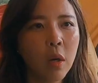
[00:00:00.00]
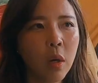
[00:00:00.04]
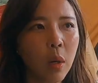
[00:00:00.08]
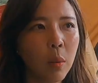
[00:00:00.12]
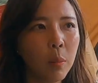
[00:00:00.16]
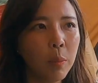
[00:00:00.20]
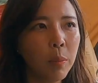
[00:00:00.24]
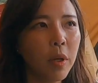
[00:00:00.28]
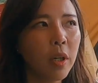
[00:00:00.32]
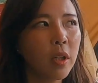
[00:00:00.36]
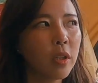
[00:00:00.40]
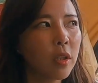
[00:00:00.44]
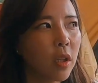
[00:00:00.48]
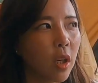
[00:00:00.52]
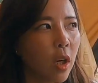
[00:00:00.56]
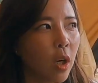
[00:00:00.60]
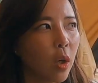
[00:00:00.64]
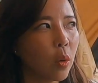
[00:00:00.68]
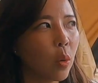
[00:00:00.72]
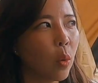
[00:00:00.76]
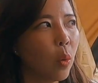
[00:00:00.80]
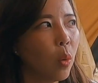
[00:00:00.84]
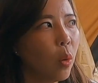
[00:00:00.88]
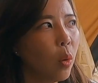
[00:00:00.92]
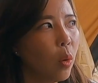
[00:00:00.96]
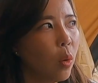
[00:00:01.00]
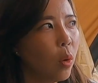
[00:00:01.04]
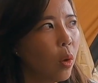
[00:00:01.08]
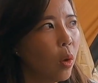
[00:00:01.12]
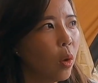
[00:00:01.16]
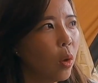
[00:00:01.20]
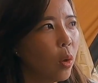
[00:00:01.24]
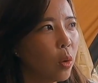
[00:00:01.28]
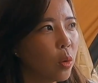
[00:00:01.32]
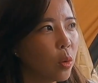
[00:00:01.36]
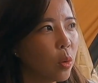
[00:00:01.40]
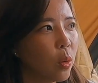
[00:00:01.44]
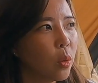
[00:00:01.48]
컴팩트하고
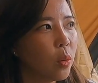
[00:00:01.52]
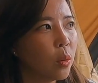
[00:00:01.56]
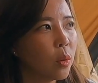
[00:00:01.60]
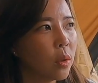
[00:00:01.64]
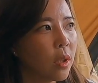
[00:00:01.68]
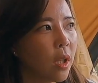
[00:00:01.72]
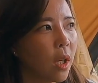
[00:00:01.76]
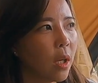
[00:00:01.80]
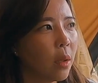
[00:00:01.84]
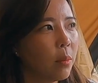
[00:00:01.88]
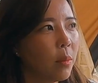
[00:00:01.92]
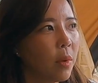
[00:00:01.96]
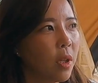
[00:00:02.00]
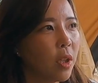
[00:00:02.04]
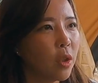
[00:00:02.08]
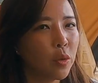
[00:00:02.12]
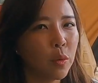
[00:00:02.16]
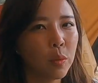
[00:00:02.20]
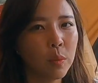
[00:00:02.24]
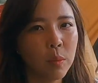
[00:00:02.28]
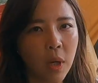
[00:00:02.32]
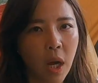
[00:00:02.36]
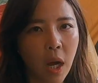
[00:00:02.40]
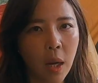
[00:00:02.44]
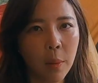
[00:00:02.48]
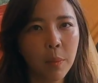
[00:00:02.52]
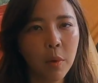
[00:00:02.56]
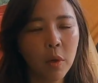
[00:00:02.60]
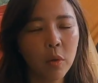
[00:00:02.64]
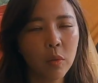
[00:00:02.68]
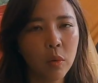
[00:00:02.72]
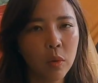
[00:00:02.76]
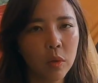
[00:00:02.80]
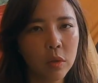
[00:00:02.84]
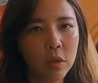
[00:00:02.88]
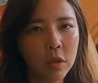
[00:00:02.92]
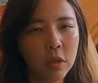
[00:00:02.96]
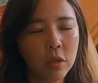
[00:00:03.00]
또 그 다음에 좀
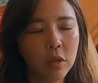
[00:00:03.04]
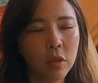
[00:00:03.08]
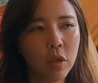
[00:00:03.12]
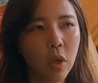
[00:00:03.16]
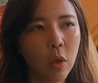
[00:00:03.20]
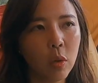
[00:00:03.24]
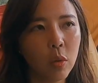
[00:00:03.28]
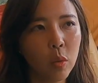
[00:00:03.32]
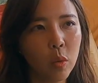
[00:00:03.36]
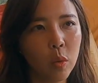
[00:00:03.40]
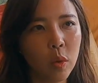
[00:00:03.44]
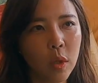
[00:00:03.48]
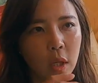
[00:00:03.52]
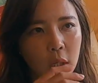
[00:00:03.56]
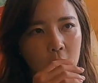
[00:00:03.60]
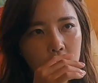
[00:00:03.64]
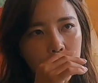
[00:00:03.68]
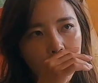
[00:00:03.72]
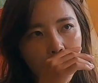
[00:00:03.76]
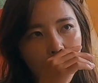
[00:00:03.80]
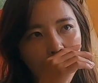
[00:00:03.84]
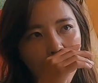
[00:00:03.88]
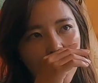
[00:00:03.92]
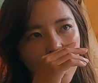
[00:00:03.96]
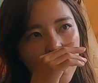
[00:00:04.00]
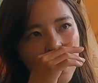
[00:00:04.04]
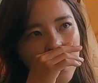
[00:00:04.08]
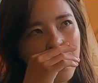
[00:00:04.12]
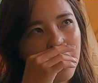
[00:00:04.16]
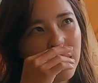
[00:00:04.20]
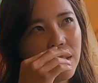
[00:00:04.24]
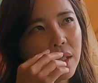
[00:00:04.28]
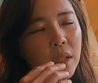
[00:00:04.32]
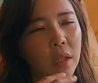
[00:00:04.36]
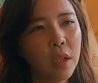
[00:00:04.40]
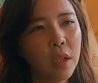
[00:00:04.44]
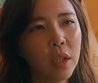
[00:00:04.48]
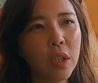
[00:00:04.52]
가벼운 것들을 선호를 하는데
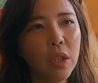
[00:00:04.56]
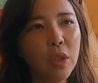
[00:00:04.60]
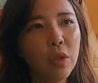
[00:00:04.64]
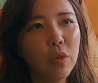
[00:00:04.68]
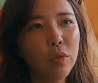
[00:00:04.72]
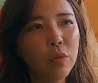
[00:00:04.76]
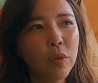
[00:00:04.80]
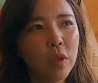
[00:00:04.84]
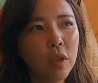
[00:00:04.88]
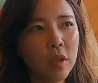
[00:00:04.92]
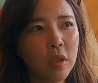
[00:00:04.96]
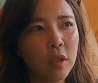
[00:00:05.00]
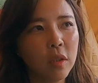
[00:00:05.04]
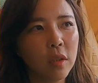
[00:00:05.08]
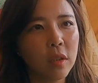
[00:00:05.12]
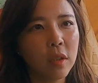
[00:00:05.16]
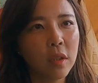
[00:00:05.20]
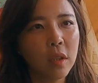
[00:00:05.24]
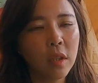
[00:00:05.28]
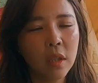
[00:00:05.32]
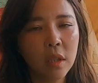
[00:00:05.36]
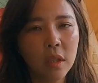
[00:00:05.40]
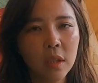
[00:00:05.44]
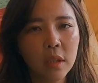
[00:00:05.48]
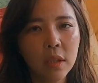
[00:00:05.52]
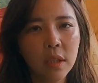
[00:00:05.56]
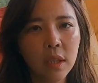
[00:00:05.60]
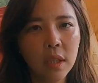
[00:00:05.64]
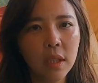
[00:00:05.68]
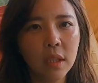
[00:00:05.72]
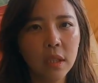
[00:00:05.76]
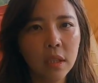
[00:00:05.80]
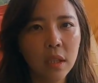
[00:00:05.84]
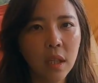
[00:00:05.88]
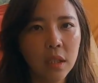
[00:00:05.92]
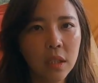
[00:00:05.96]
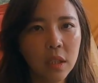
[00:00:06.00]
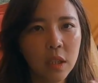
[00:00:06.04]
이유는 이제
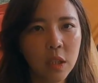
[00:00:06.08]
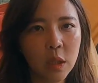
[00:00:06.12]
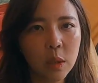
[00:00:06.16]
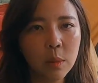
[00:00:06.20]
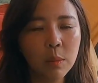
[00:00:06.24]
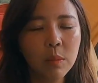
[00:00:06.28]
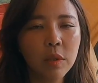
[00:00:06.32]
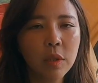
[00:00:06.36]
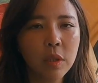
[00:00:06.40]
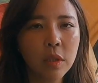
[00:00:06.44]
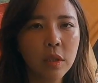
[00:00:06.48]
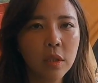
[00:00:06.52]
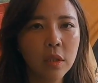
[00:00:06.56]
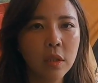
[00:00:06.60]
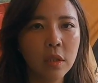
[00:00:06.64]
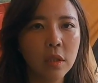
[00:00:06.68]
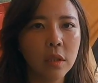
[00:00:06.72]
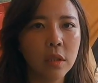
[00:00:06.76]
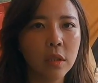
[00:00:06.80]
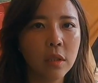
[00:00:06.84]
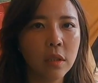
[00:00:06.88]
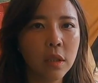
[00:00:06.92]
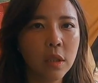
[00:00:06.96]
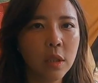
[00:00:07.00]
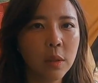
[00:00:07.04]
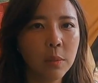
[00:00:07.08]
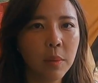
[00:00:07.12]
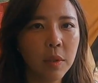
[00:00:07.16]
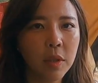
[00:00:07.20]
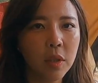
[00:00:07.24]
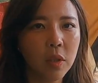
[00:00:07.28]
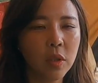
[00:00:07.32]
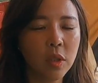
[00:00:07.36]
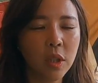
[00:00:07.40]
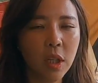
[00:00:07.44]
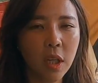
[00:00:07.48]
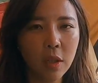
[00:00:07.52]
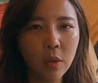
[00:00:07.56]
일단 짐을
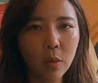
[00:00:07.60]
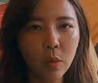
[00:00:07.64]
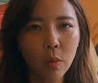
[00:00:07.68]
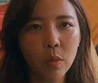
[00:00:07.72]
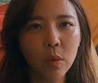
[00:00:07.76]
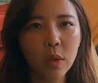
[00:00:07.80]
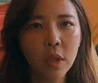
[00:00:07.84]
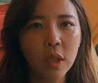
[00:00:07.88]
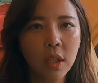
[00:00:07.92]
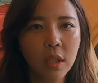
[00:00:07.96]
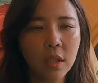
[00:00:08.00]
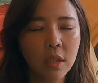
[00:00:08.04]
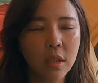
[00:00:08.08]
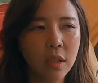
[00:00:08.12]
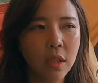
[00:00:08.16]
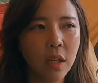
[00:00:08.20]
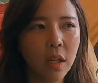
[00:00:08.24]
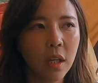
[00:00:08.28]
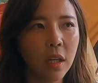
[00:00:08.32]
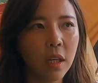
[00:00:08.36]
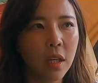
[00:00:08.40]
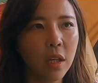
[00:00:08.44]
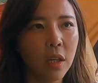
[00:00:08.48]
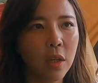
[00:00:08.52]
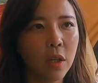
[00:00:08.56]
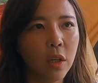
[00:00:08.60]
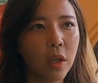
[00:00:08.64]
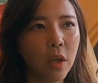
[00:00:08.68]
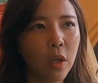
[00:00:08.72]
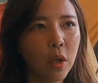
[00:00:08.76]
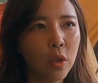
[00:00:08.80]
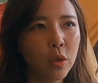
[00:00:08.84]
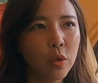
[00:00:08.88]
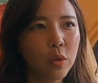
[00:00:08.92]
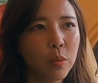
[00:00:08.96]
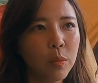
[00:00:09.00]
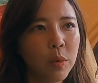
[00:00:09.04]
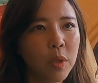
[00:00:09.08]
집에서 차로 옮기는데
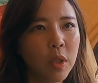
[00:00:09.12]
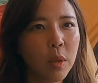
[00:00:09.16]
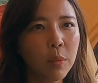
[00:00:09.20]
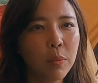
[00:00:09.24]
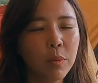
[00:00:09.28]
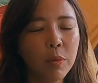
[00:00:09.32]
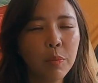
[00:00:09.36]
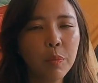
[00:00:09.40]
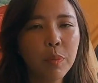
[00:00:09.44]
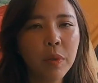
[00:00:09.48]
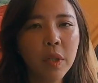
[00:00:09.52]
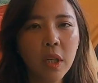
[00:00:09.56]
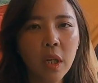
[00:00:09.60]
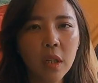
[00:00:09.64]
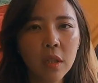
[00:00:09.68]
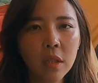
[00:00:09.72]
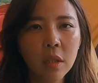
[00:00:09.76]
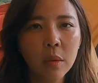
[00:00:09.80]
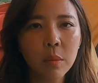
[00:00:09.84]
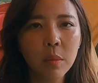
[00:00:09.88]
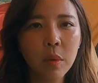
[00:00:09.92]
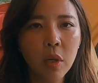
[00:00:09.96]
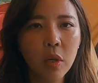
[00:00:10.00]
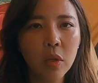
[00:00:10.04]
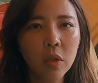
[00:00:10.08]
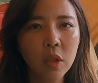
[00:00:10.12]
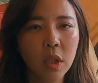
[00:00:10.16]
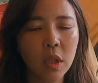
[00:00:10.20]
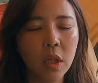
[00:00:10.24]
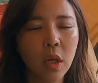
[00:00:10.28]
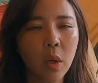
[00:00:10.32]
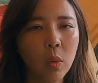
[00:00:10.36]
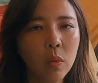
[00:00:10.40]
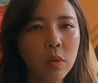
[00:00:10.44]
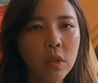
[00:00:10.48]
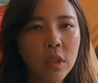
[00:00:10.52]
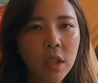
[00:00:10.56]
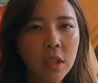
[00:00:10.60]
좀 이렇게 부피가 크면
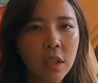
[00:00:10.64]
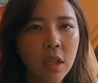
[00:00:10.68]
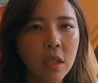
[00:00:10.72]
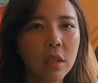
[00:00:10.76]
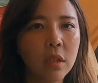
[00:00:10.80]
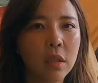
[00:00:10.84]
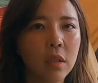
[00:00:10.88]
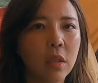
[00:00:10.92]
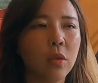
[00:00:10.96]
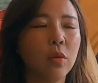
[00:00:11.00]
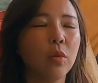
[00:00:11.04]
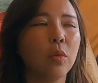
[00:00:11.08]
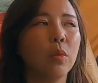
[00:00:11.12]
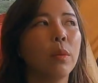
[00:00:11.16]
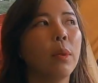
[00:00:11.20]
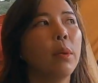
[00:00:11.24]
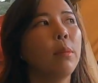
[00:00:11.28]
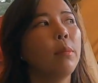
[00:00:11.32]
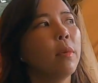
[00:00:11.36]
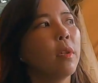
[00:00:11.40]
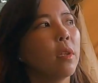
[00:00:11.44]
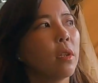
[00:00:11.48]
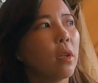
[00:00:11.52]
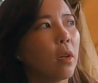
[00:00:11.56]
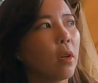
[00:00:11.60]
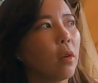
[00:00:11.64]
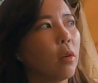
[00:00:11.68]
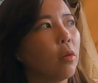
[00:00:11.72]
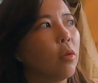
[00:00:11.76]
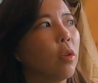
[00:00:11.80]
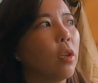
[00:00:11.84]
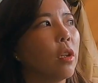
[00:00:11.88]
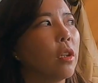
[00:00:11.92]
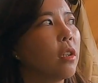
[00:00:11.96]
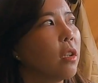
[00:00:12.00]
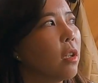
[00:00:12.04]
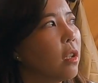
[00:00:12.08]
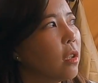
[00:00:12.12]
제가 혼자 다닐 때 조금
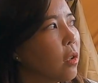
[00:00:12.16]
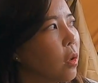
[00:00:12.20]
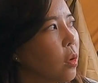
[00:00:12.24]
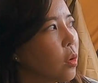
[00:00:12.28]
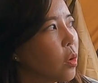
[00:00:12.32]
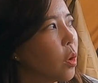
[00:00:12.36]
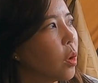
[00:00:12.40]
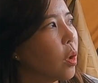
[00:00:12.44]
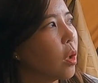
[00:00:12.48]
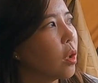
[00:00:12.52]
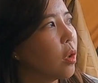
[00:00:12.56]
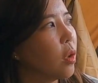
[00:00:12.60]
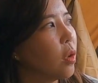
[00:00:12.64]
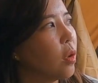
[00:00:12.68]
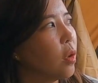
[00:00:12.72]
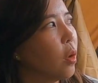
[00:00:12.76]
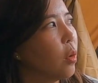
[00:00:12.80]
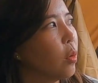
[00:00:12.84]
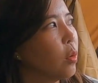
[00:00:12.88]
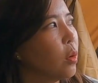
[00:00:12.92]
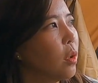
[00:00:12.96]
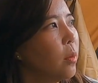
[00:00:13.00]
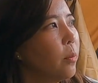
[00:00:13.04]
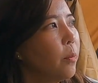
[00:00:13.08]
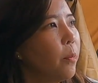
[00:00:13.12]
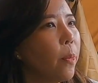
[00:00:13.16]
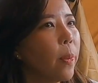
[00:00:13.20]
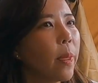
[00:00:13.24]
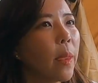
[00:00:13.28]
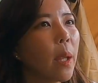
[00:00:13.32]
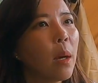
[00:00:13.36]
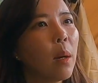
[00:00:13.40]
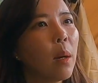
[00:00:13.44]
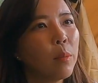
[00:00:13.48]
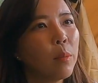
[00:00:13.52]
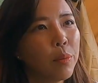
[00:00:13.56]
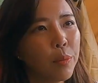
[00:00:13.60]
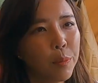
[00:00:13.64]
힘들더라고요. 그래서 저 같은 경우는
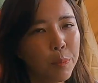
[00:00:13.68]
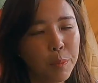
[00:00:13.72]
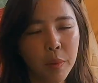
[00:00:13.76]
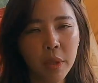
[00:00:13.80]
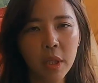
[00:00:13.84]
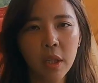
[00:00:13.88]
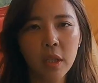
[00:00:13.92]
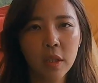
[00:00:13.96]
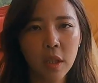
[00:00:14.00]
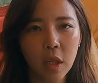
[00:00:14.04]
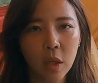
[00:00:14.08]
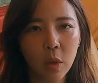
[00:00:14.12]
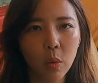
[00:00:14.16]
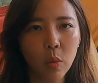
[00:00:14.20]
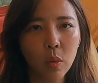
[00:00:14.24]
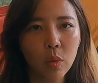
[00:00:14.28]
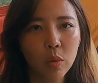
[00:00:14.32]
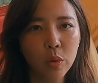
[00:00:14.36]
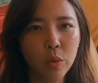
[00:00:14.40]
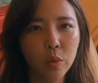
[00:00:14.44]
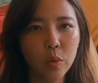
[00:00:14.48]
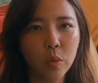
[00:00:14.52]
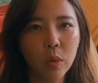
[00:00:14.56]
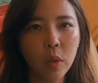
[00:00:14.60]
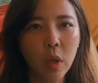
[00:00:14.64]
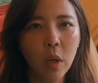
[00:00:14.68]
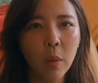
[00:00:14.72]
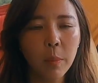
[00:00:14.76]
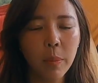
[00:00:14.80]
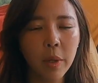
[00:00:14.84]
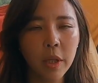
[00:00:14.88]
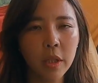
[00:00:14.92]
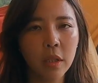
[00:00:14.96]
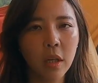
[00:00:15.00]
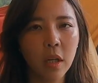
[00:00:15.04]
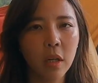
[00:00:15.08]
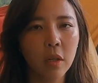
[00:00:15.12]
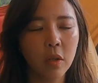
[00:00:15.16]
부피가 작고 조금
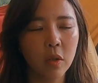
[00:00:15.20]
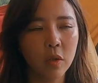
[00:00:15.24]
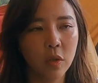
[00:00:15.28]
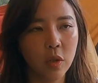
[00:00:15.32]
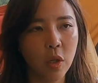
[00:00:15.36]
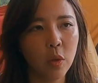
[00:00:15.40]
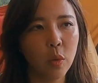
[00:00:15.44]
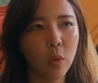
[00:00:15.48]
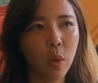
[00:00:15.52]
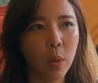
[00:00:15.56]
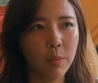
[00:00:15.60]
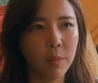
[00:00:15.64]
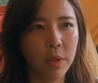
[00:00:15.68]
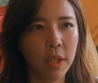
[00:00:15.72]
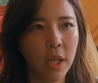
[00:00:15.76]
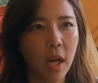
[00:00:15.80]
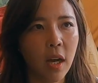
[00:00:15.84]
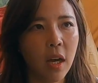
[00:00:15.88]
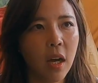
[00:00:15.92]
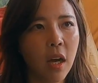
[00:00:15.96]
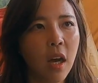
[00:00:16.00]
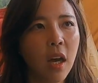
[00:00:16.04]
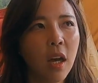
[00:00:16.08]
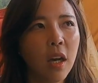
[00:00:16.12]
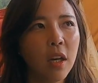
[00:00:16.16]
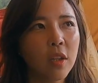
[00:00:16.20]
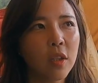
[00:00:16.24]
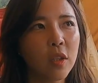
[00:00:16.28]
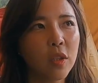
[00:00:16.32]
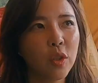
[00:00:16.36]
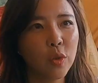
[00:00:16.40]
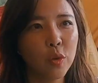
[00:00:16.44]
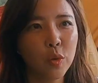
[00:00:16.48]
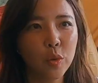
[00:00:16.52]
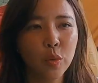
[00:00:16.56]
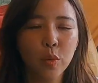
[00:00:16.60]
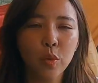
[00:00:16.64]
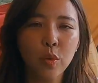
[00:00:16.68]
컴팩트한 걸 선호합니다.
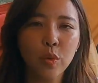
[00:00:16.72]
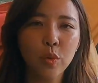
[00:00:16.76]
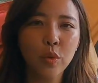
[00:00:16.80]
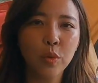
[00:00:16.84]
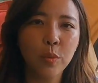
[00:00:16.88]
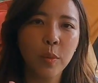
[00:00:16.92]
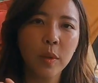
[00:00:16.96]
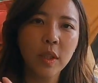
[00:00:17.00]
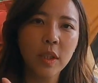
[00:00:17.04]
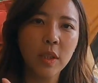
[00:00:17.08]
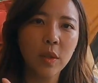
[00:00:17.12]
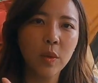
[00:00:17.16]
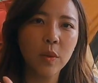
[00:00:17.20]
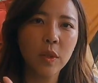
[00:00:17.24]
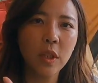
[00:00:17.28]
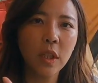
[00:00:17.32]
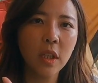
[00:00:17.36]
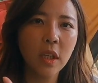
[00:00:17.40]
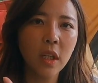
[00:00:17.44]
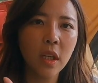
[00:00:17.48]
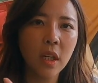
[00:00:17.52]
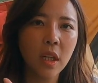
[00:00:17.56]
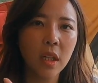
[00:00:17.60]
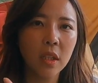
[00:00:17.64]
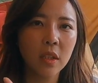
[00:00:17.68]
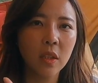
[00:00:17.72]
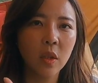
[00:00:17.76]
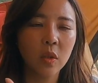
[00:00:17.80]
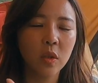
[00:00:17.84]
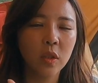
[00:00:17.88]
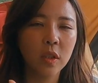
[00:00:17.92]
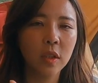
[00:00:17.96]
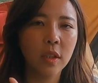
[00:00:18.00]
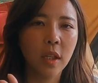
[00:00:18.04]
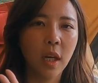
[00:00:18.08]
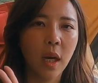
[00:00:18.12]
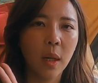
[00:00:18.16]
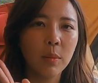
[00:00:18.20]
그리고 또 두 번째로 생각하는
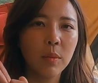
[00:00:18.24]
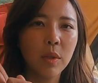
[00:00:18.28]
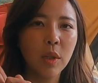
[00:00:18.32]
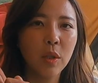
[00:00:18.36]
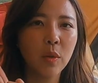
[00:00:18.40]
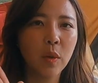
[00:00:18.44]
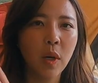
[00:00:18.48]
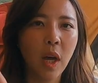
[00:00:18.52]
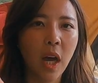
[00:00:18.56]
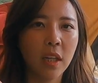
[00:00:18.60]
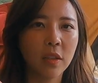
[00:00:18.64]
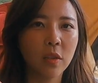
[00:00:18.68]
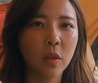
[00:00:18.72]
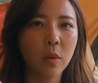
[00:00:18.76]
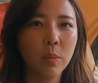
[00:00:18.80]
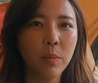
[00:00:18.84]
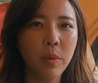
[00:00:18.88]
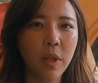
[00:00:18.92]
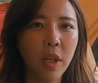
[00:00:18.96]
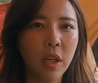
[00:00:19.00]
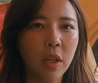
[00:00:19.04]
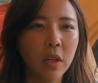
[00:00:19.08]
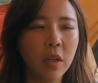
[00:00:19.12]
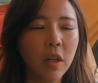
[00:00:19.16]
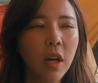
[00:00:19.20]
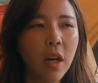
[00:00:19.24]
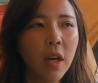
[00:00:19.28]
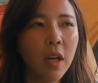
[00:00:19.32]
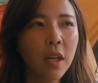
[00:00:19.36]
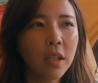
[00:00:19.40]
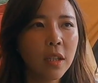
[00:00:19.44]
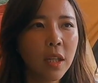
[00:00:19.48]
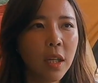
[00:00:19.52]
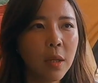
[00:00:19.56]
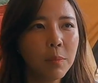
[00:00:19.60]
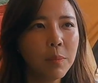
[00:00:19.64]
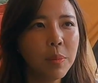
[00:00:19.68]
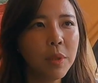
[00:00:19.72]
것은 아무래도 가성비예요.
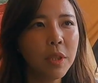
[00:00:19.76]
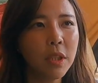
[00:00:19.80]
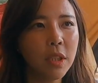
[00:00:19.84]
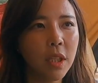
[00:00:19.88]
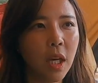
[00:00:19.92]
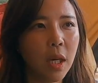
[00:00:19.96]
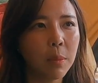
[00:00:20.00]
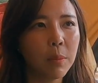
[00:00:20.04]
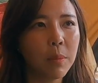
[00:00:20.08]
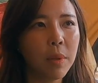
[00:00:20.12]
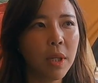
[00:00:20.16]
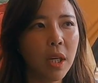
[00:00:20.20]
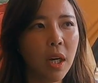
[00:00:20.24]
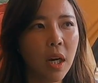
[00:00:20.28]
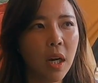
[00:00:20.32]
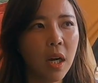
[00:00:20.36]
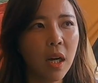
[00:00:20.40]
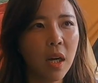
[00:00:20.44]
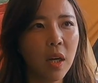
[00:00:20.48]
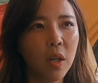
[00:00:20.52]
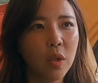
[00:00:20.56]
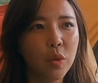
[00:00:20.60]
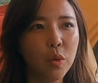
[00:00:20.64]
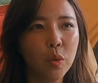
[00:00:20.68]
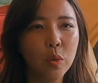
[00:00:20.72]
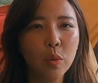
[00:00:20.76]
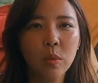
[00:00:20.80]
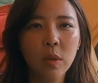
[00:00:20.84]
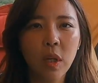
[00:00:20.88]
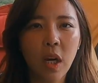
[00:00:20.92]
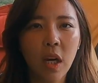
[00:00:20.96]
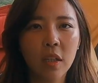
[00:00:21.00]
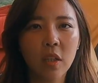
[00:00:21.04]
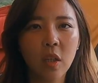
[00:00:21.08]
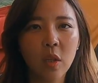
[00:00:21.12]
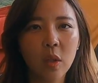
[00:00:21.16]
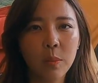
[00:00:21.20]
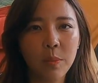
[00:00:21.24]
캠핑 장비가 조금
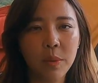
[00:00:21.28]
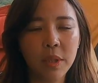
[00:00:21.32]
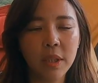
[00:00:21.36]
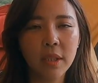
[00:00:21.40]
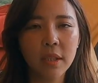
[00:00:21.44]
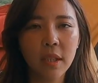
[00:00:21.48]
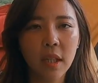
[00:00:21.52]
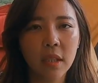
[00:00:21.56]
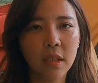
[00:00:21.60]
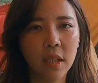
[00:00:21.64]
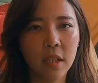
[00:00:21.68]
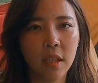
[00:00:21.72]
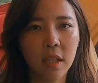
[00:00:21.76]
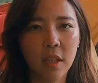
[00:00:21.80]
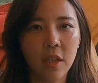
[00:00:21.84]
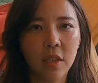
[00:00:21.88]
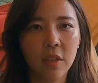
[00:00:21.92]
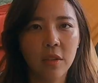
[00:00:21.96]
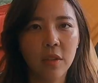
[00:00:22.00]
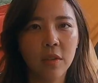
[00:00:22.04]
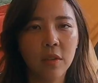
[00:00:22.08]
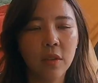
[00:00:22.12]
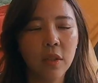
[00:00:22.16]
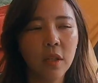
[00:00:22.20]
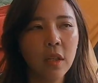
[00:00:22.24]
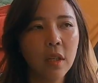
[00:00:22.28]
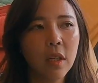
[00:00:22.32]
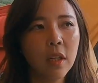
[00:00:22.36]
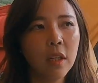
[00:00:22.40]
가격이 비싸잖아요.